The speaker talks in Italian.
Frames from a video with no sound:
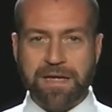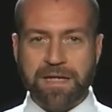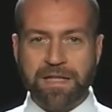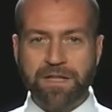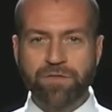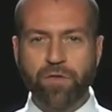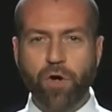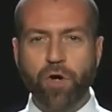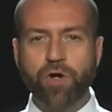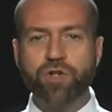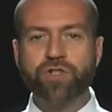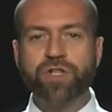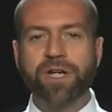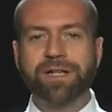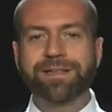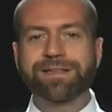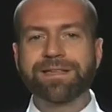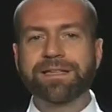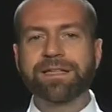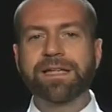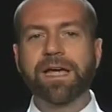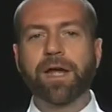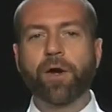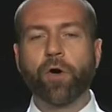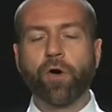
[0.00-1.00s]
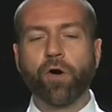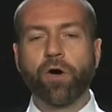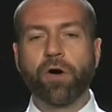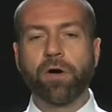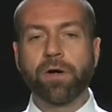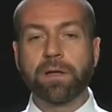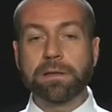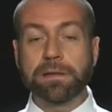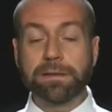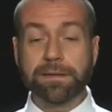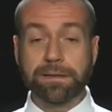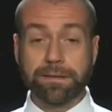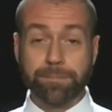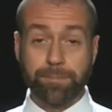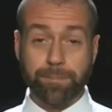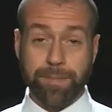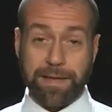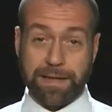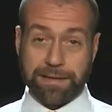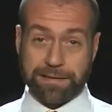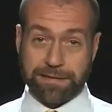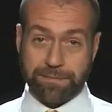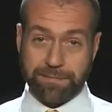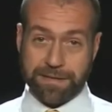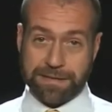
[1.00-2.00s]
Dvorak dichiarò, in
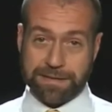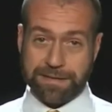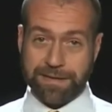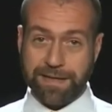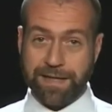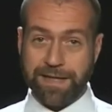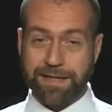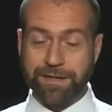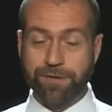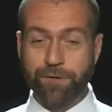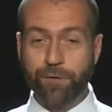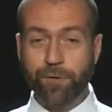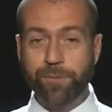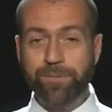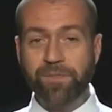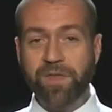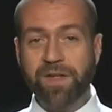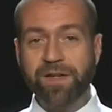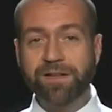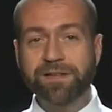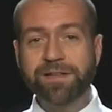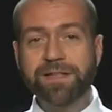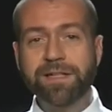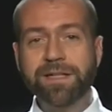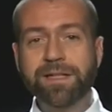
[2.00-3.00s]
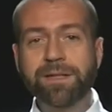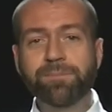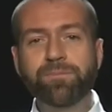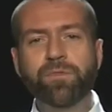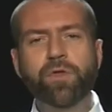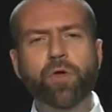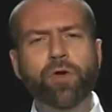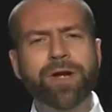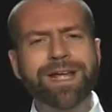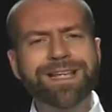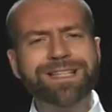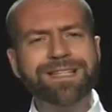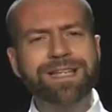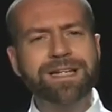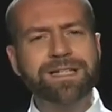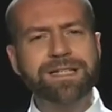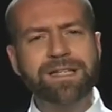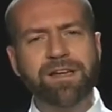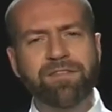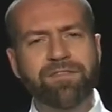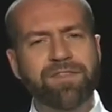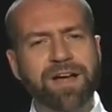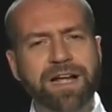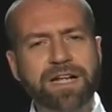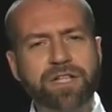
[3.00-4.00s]
parte mentendo, di non essersi
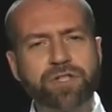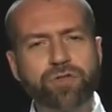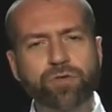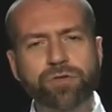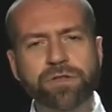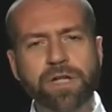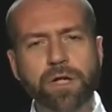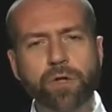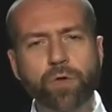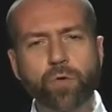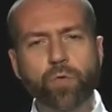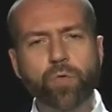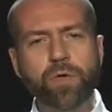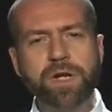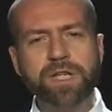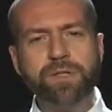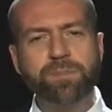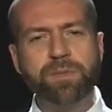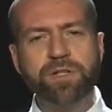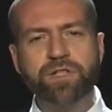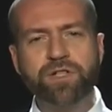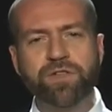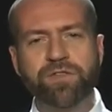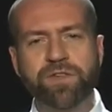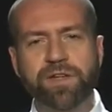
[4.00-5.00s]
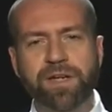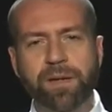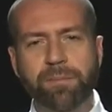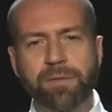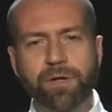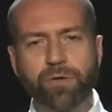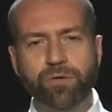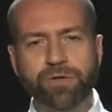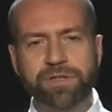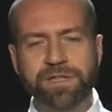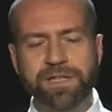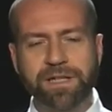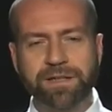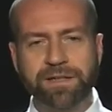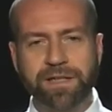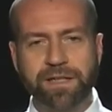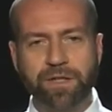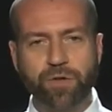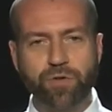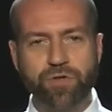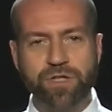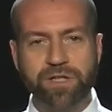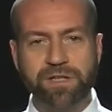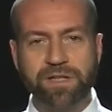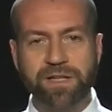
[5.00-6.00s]
avvalso di alcuna specifica melodia dei
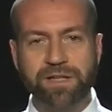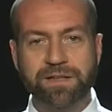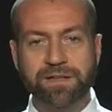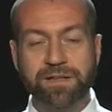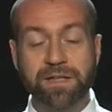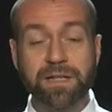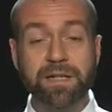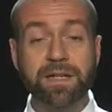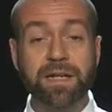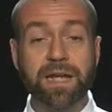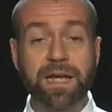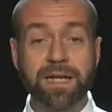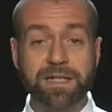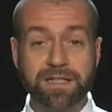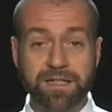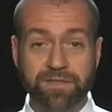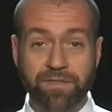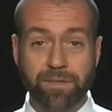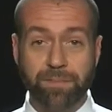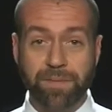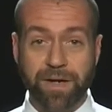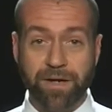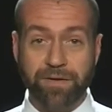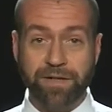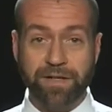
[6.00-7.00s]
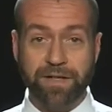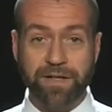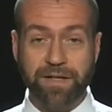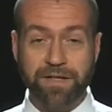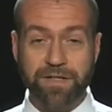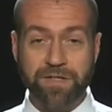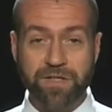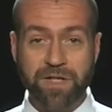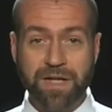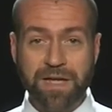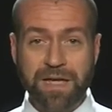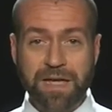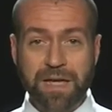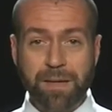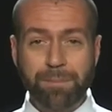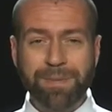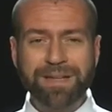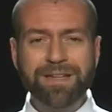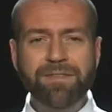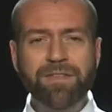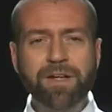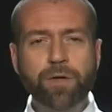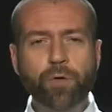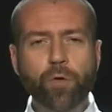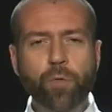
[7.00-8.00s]
cosiddetti Native Americans, ma
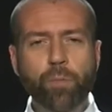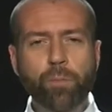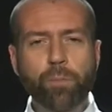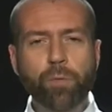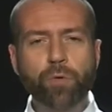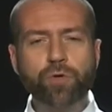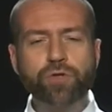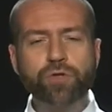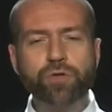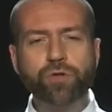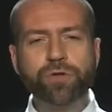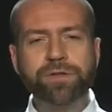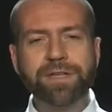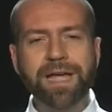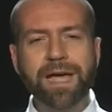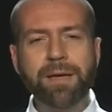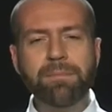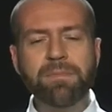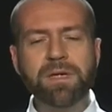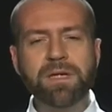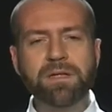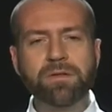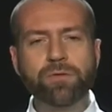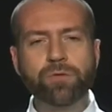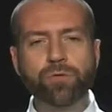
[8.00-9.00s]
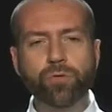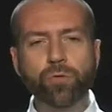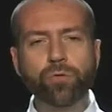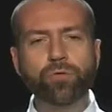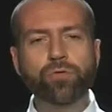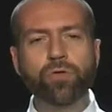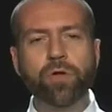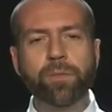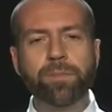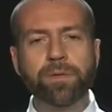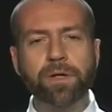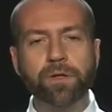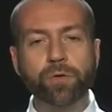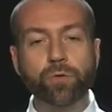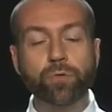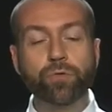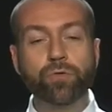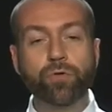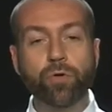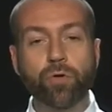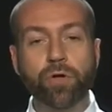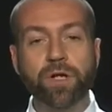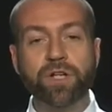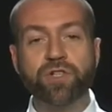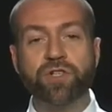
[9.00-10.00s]
di aver composto temi in tutto e per
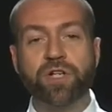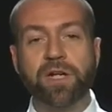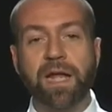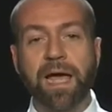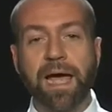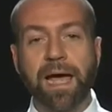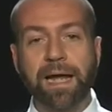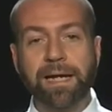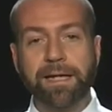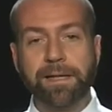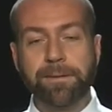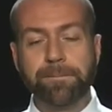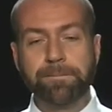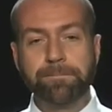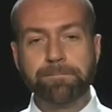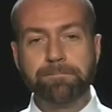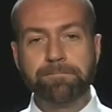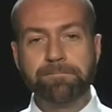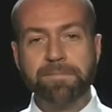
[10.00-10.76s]
tutto originali.